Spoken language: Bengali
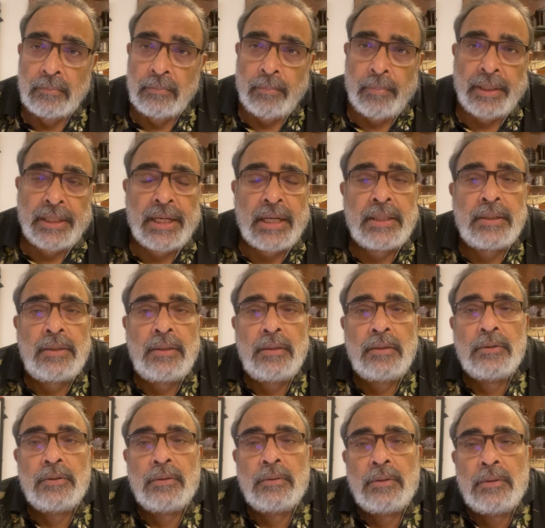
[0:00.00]
মেনন
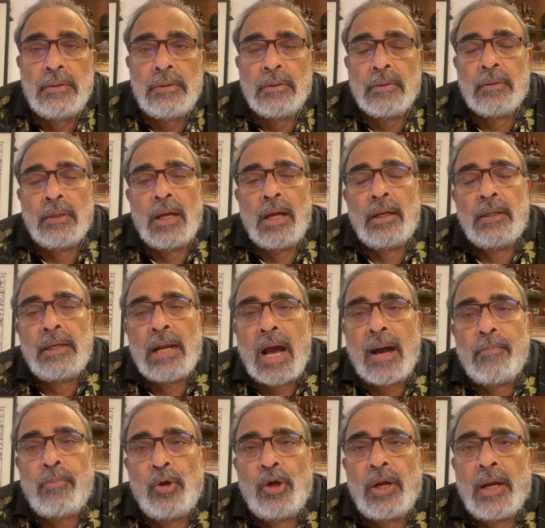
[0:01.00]
না
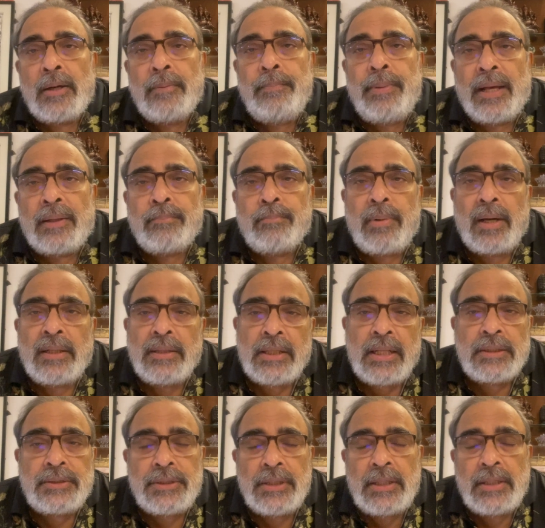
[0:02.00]
বলার ব্যাংক
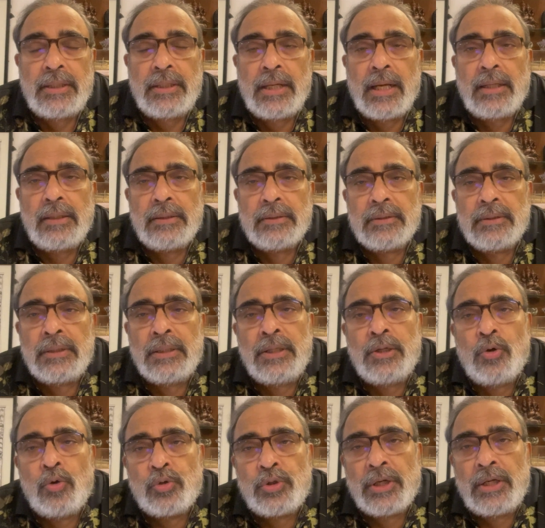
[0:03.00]
বান্ধা ছিলেন না তিনি
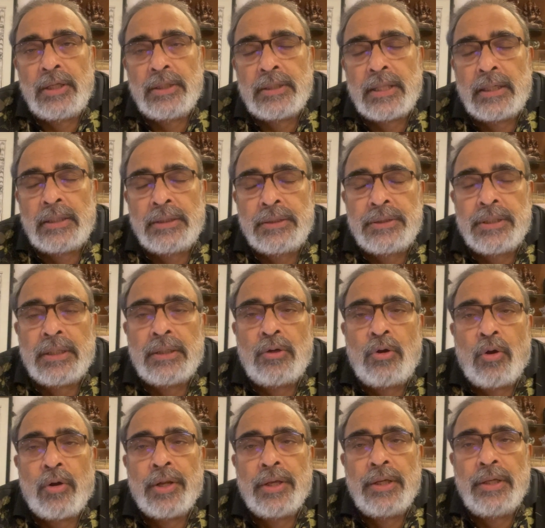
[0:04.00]
হোটেলে তার নিজের
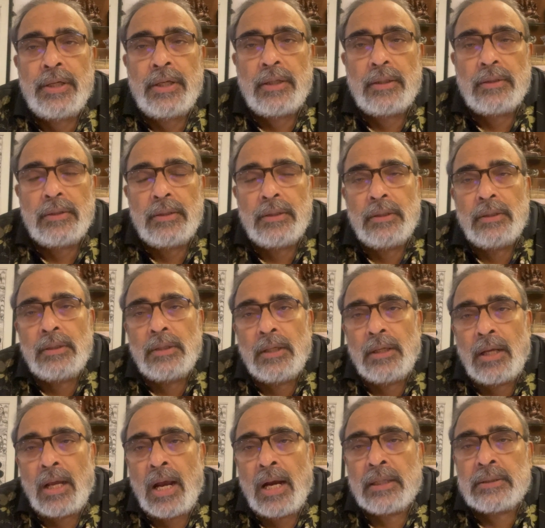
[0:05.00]
ঘরে গিয়ে
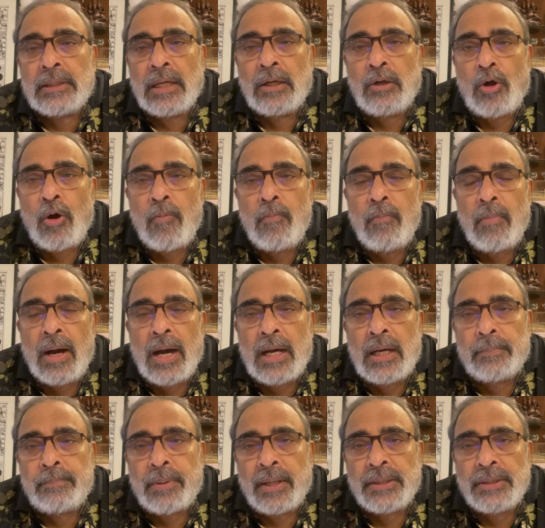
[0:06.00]
একটা লম্বা
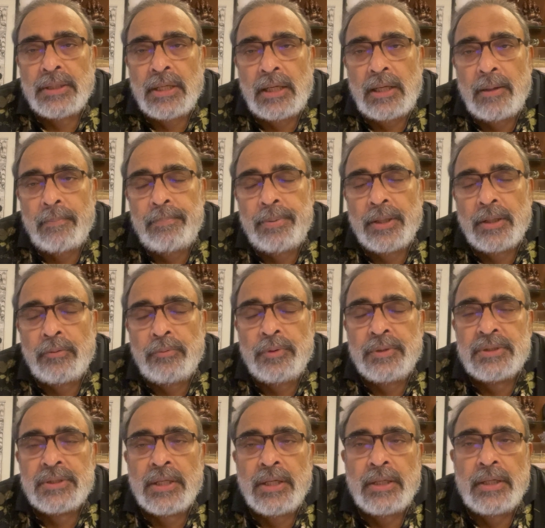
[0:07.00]
পাটিয়ালা পেক
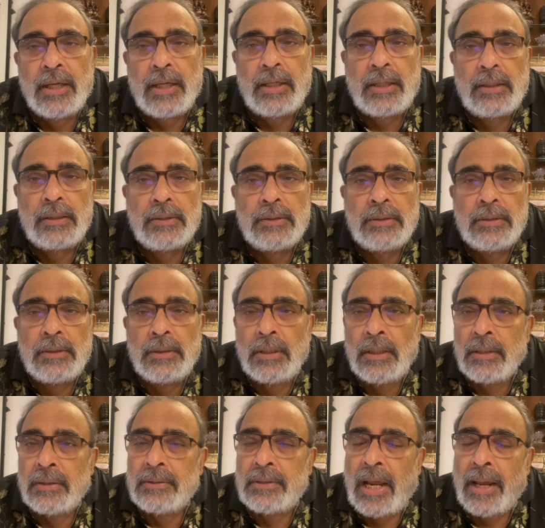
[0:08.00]
ভুইস্কি খেয়ে
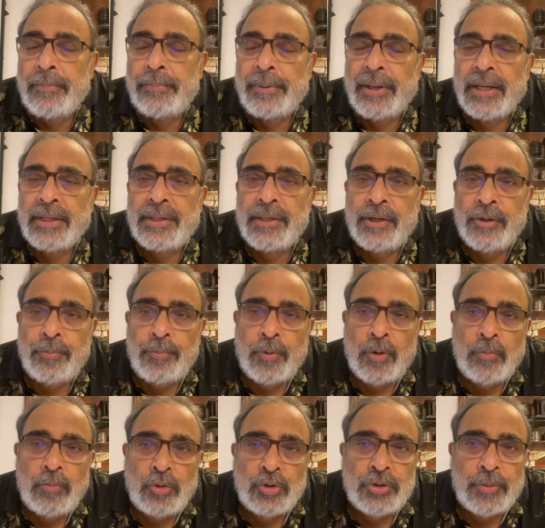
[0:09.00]
টাইপরাইটারের উপর
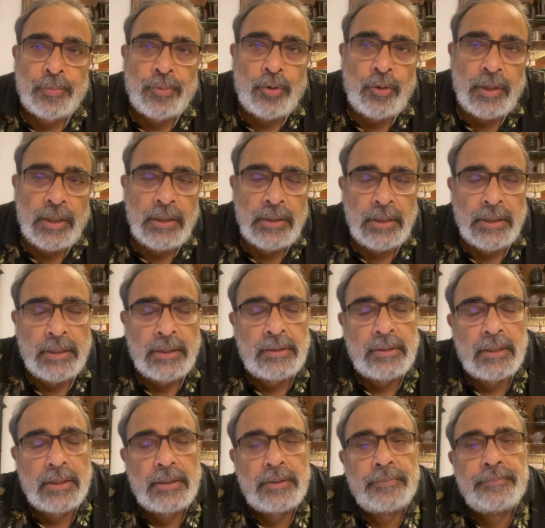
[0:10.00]
বসে পড়লেন লিখতে